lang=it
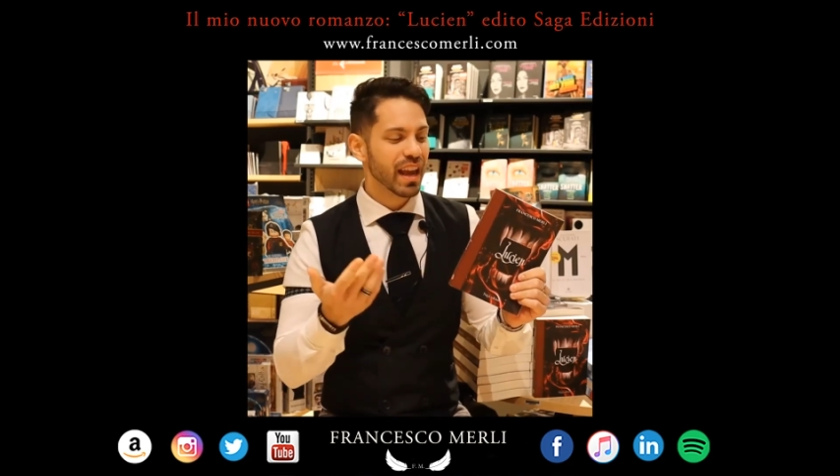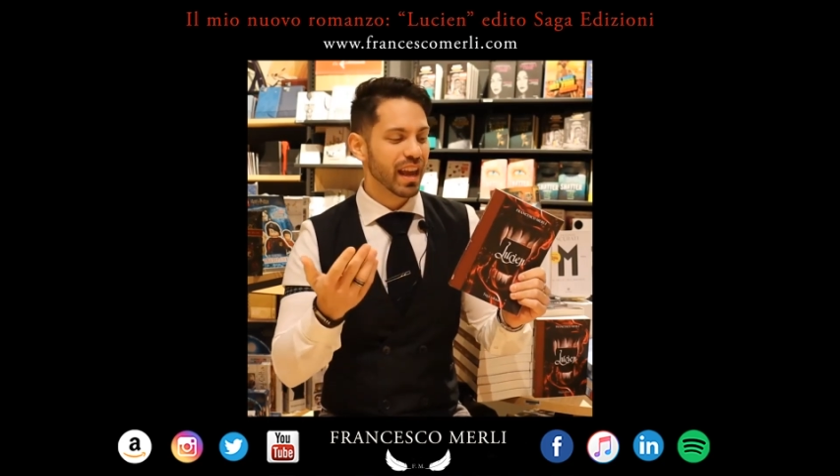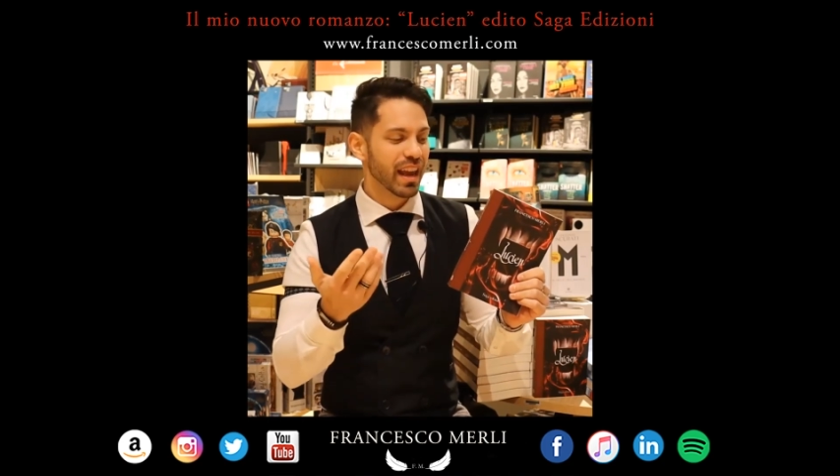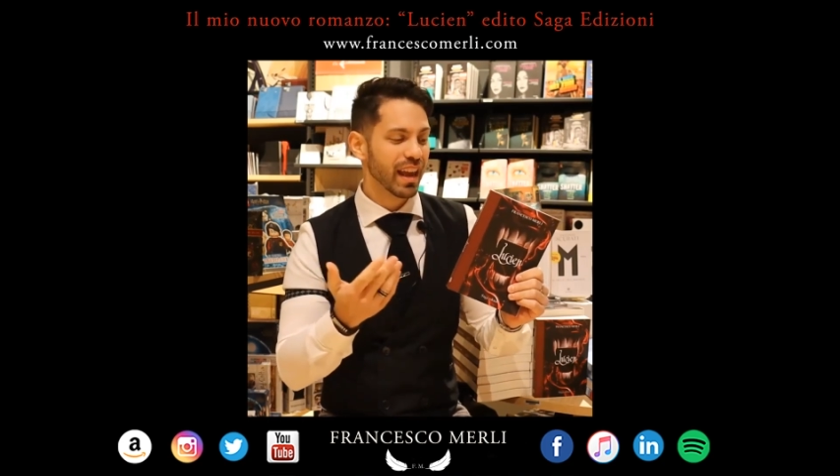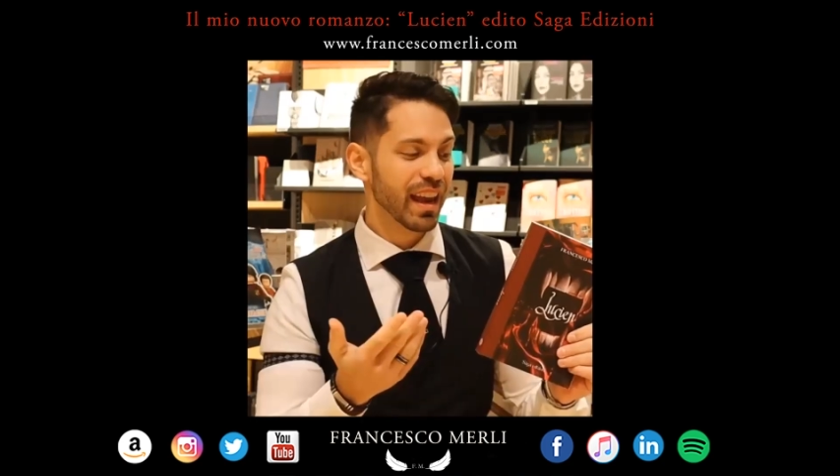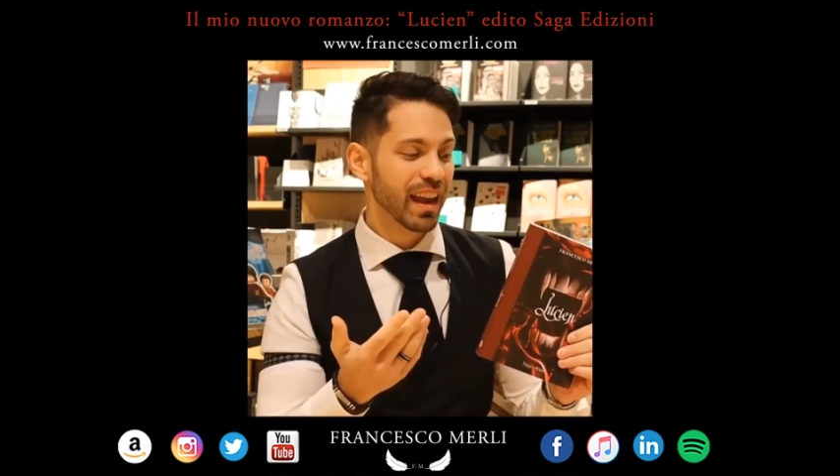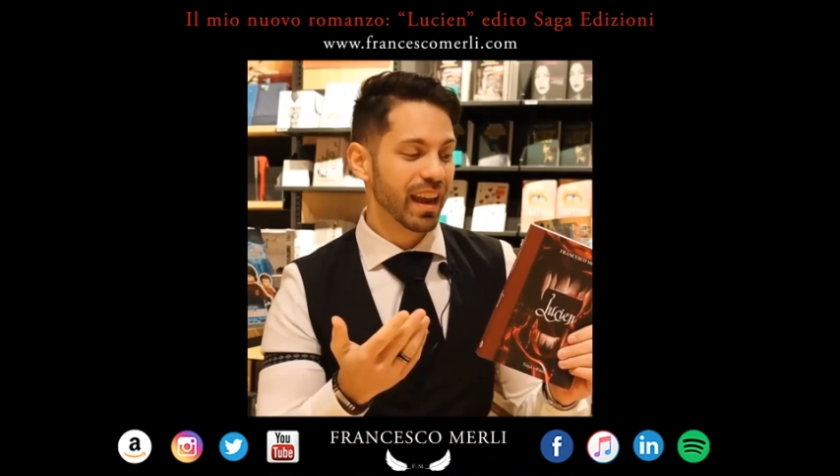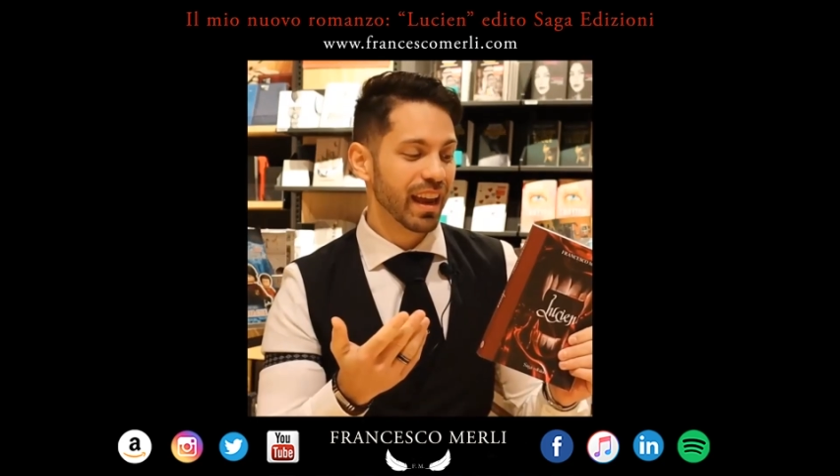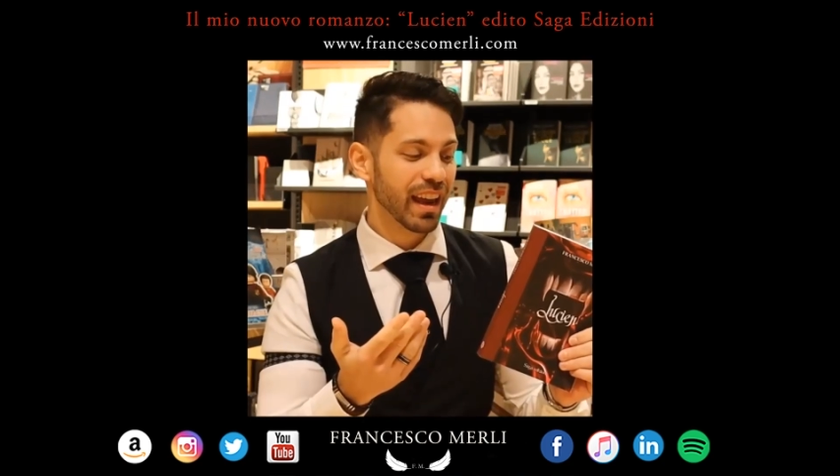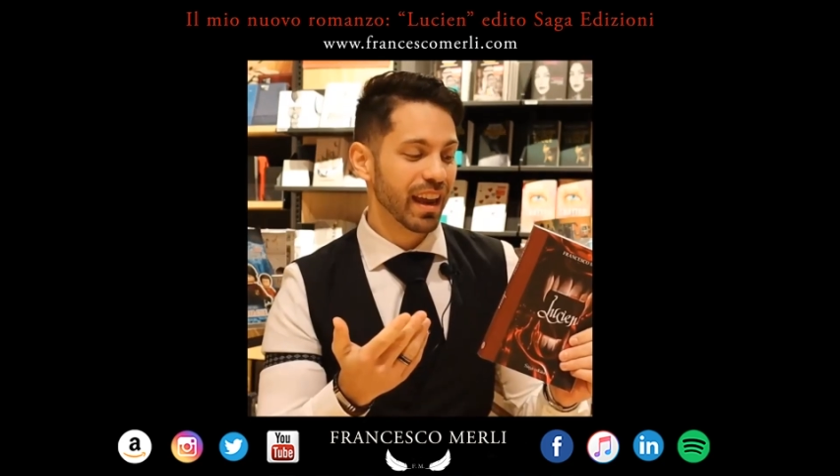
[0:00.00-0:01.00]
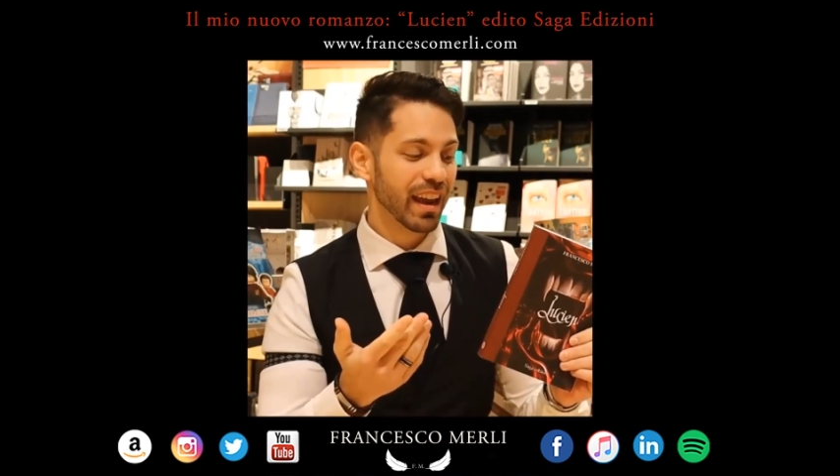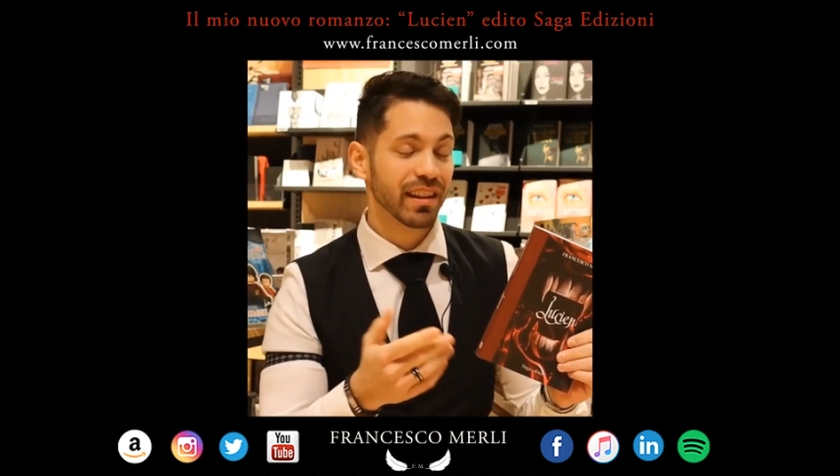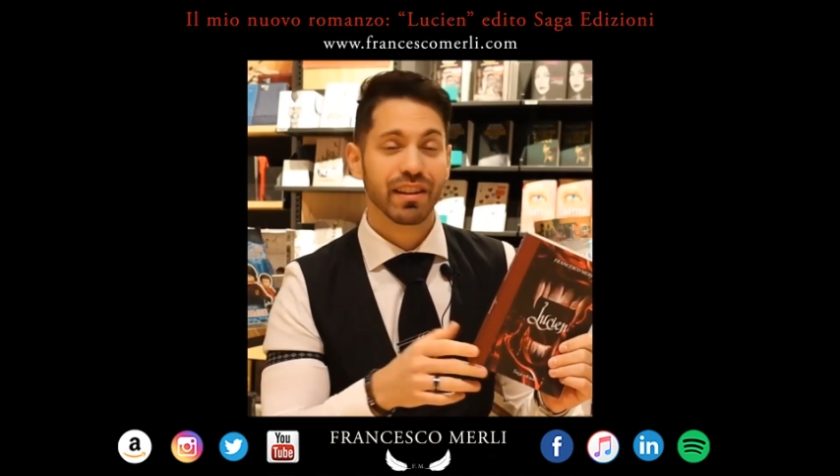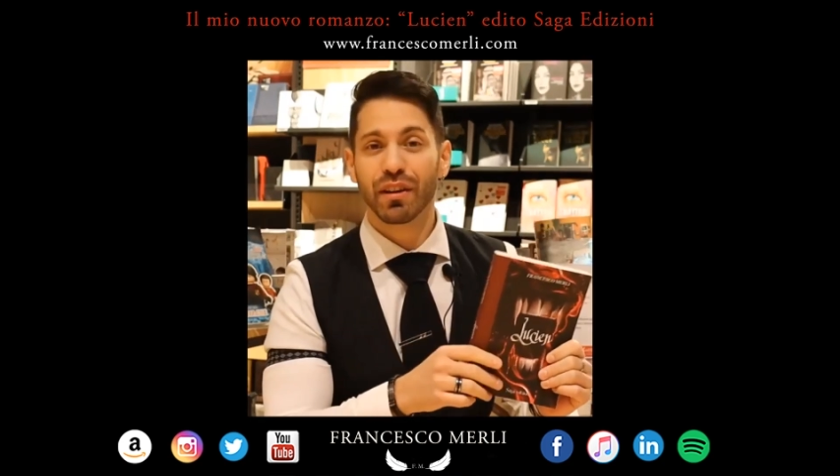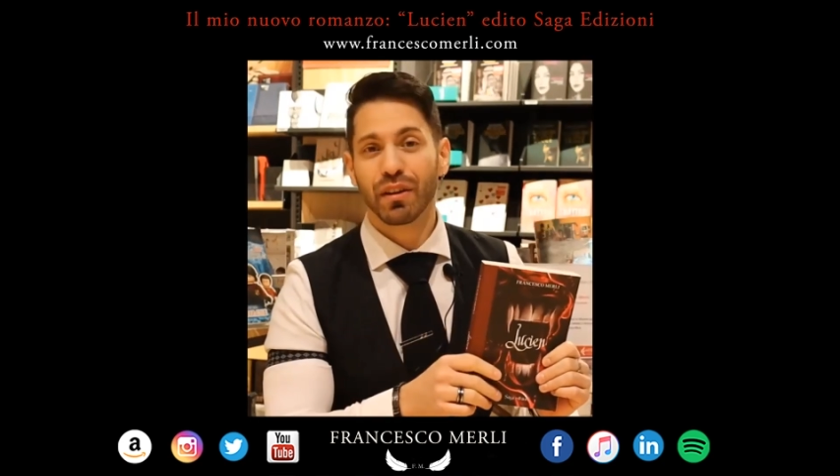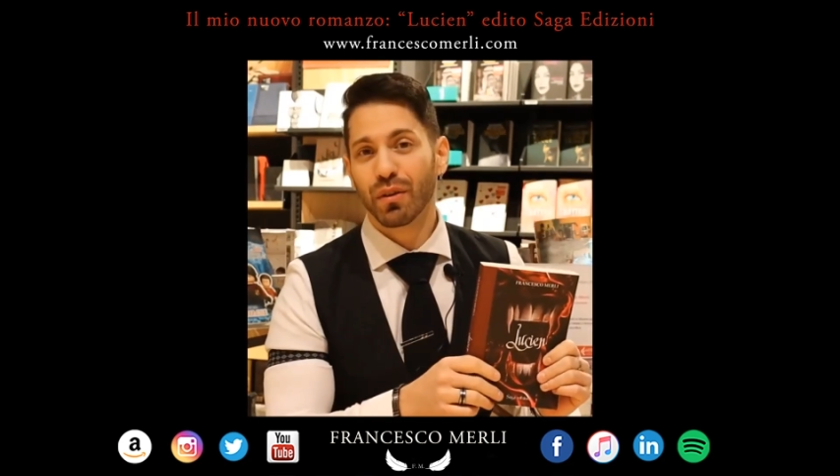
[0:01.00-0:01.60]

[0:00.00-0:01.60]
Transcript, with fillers: e di